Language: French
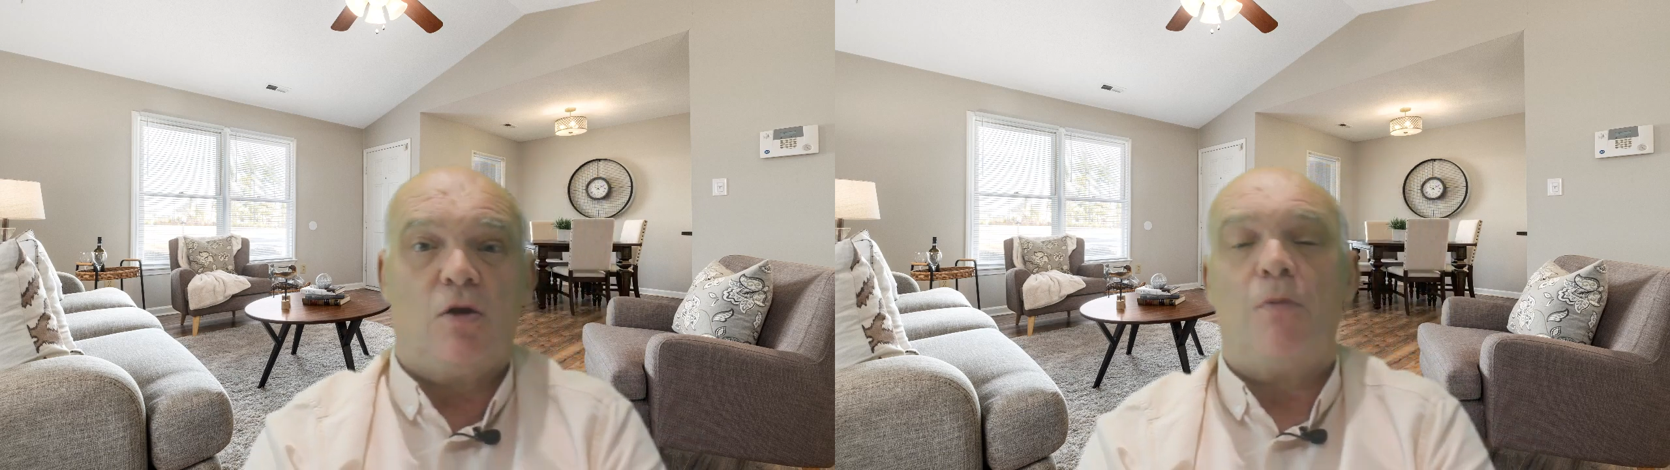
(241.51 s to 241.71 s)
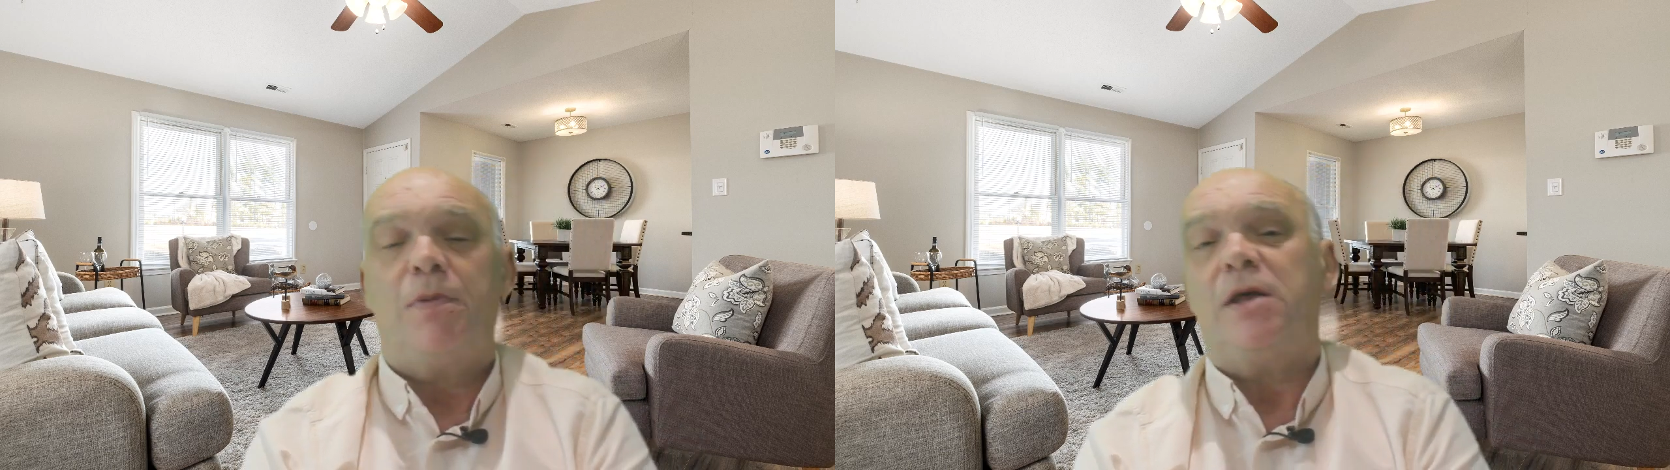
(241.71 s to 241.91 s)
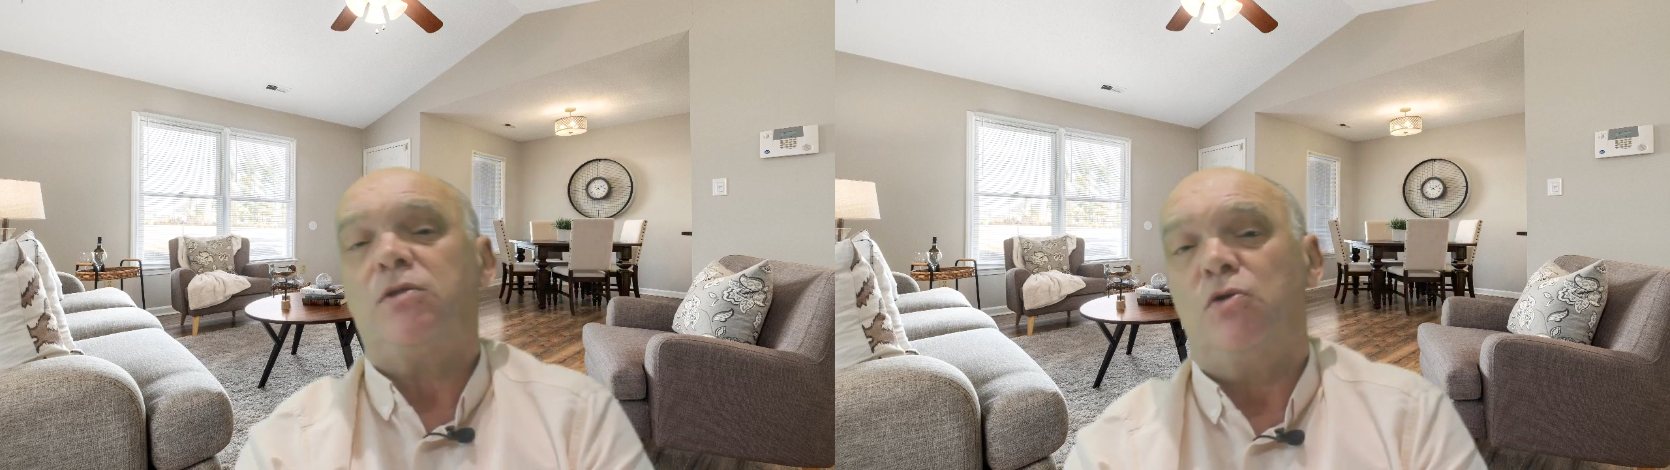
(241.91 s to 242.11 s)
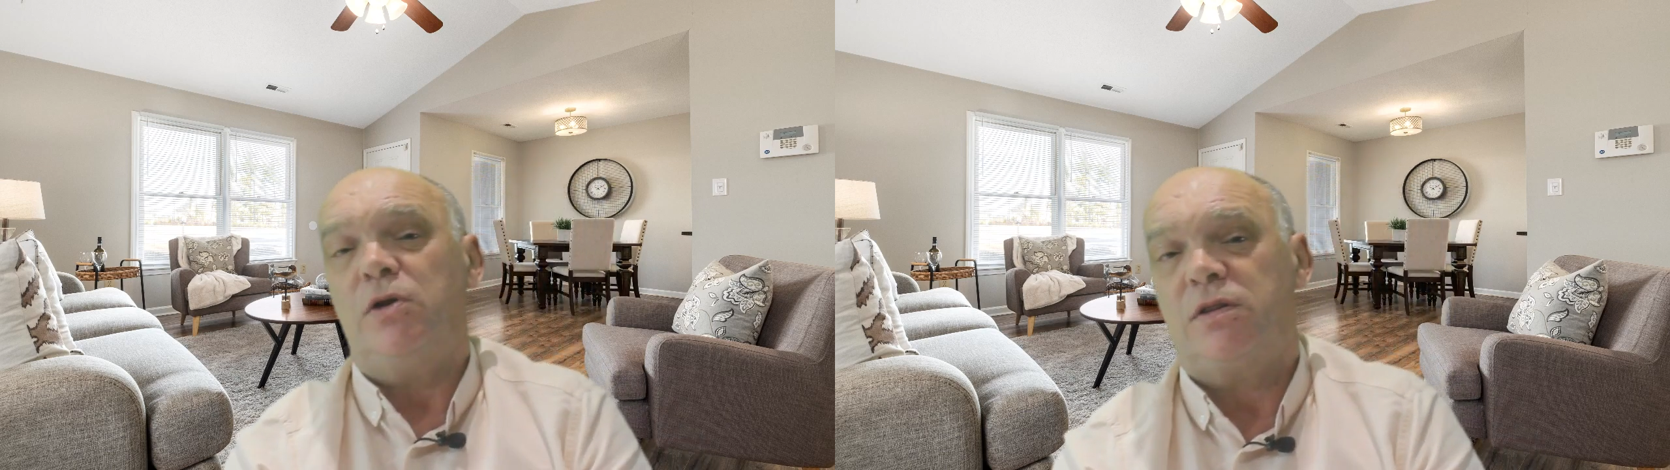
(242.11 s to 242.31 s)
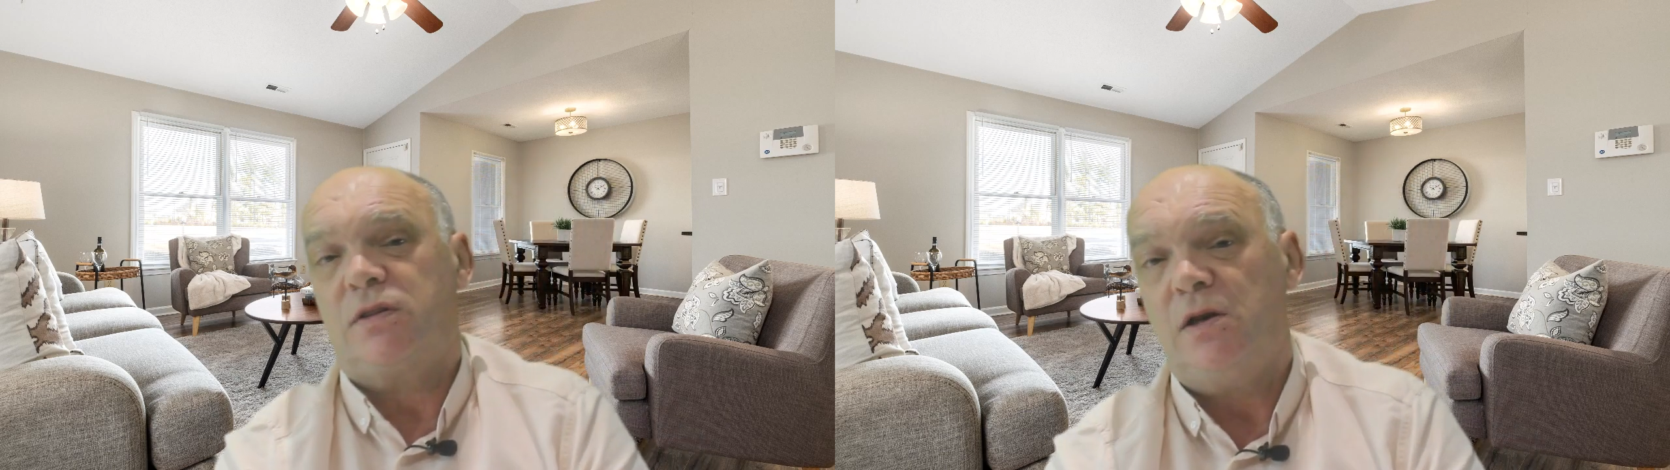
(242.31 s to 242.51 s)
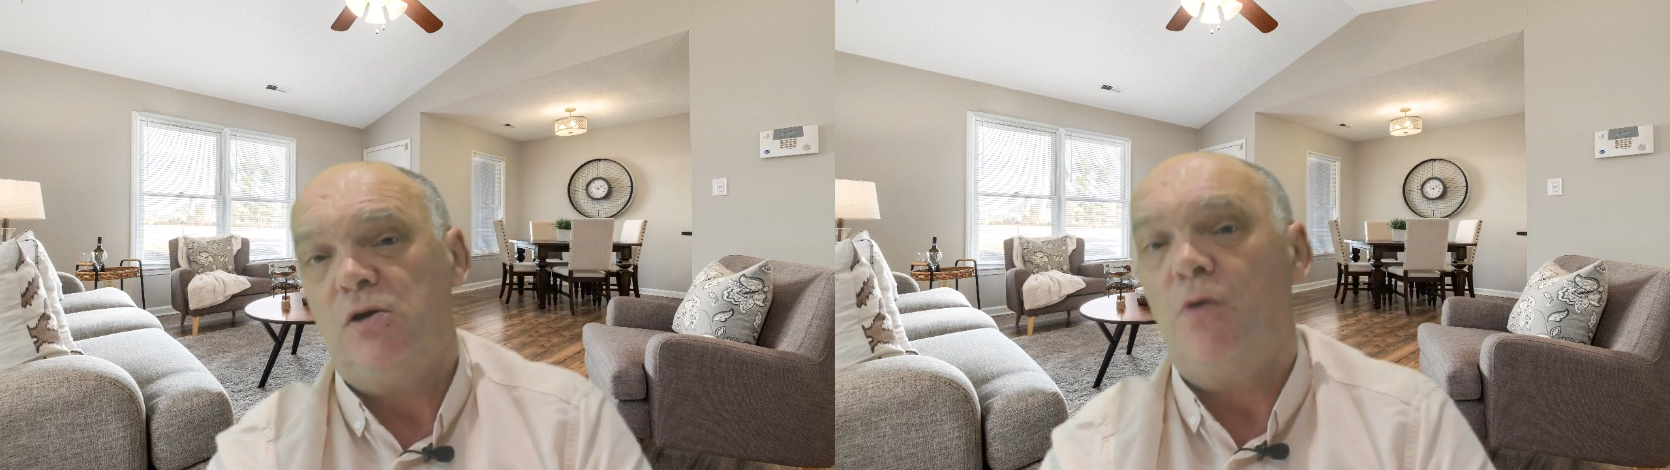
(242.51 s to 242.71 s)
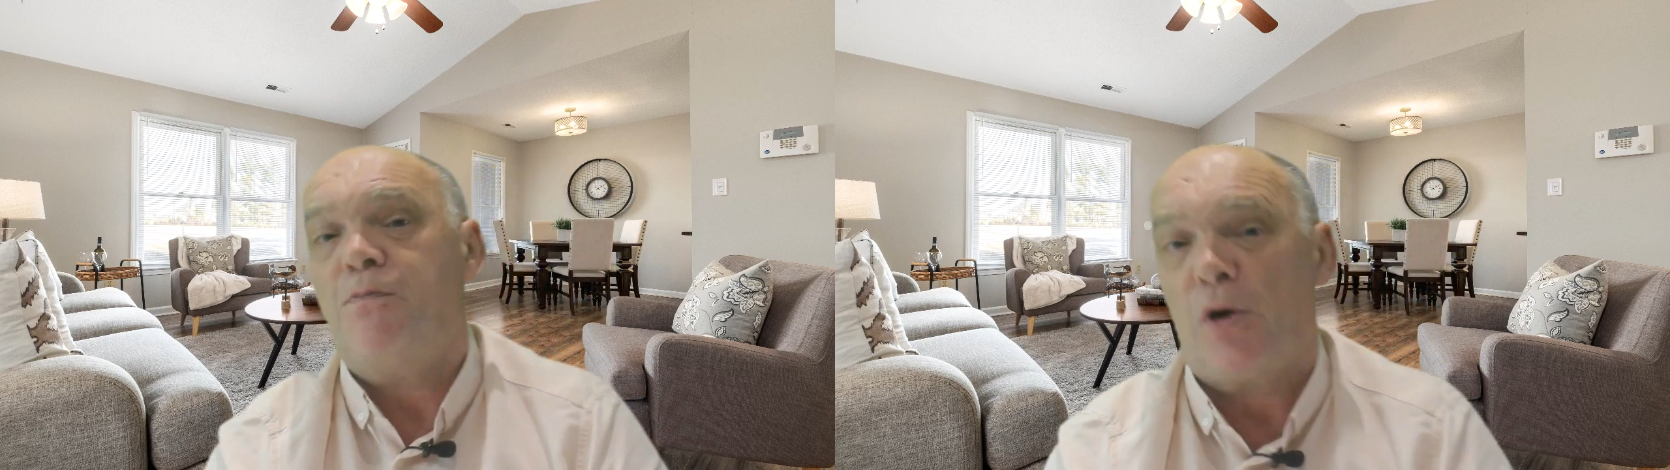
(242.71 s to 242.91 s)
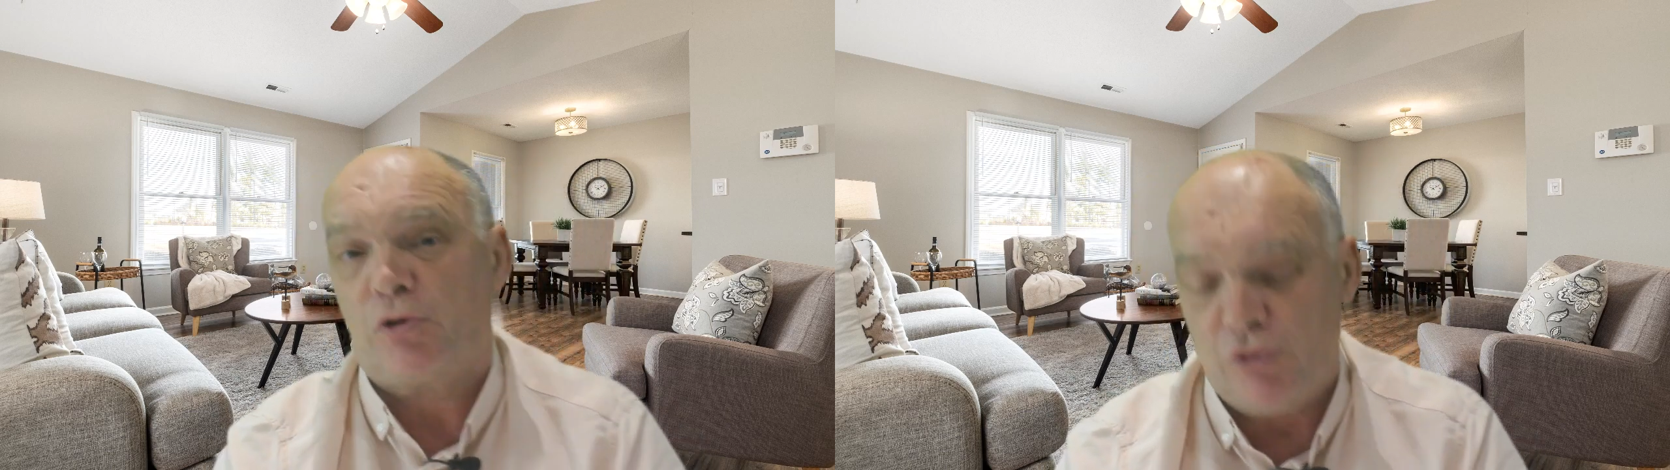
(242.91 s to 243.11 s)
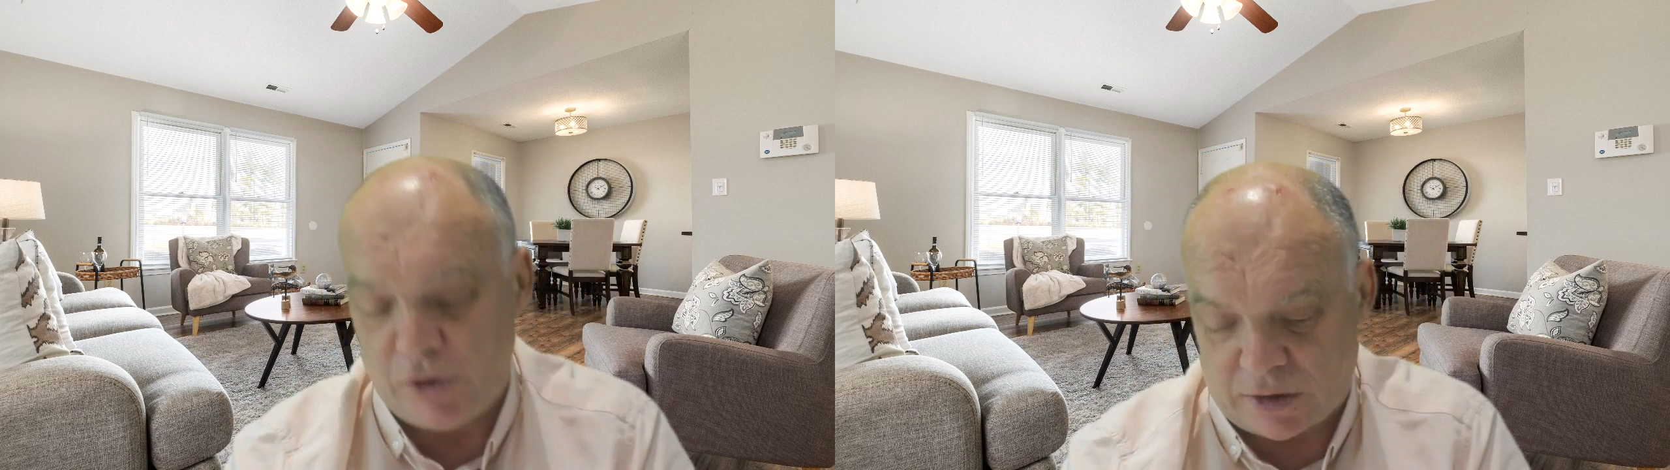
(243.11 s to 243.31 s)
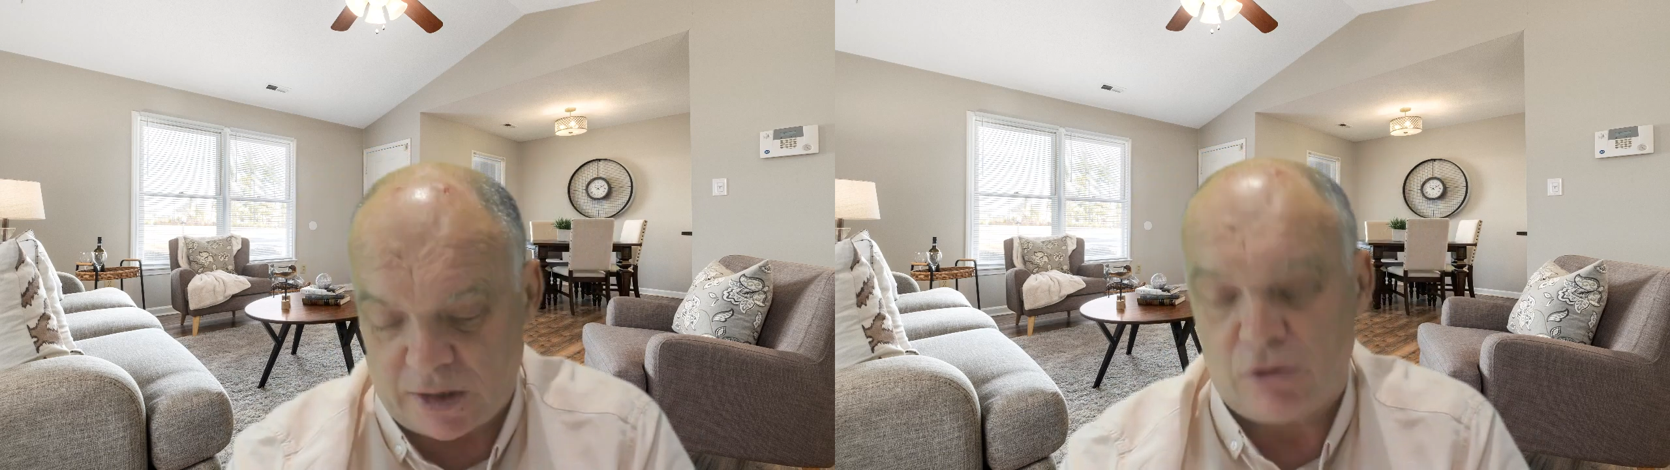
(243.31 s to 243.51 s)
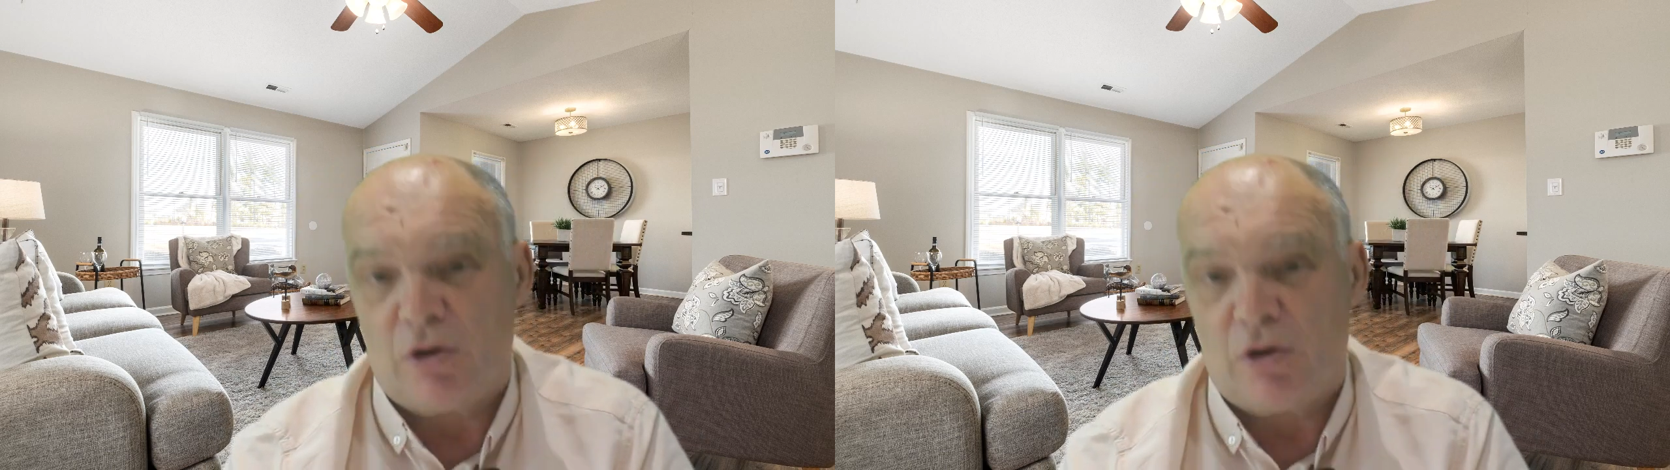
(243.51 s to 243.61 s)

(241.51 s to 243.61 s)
d'emblée se laisser l'opportunité